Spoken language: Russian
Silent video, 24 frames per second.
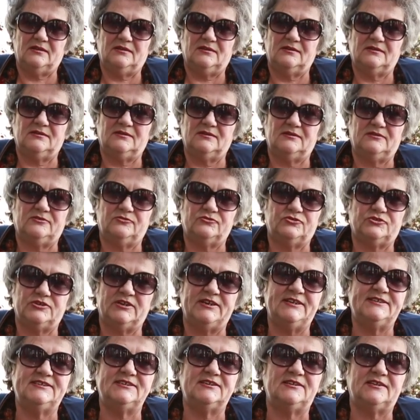э,
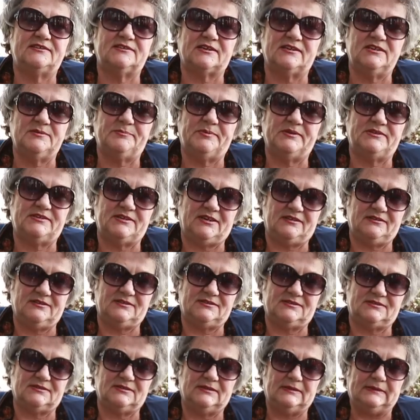резина так не
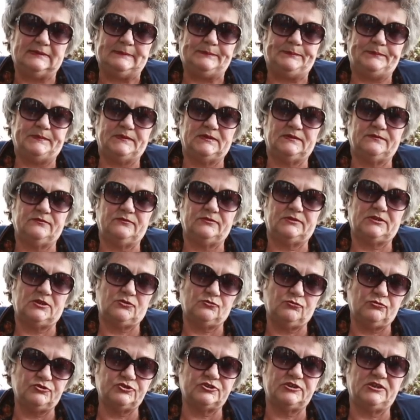потянется. Вот. А
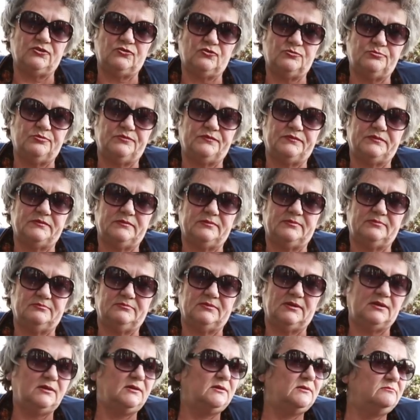кожаная обувь,
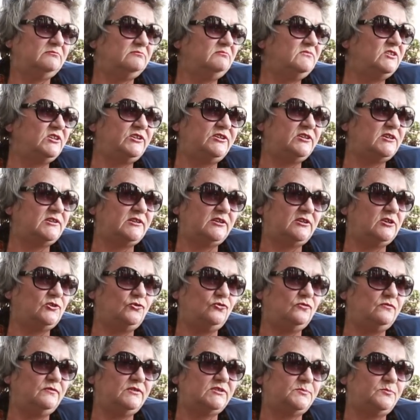никаких таких
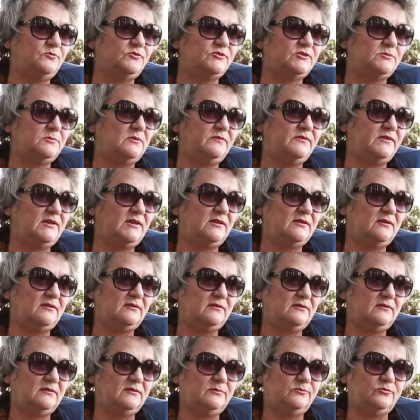новых способов я
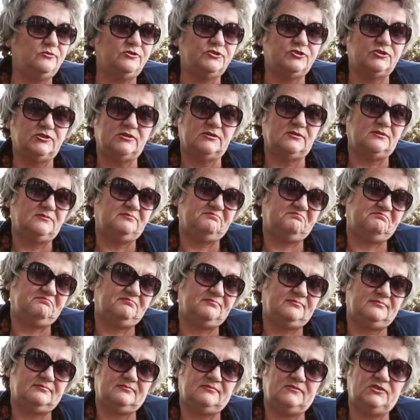э, больше
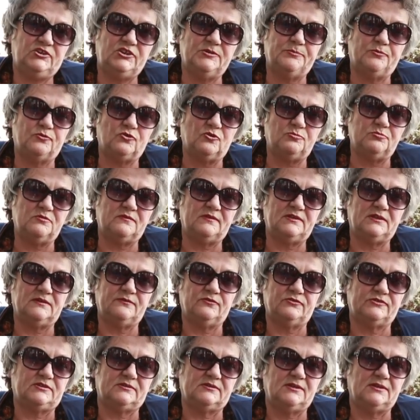не пробовала. Вот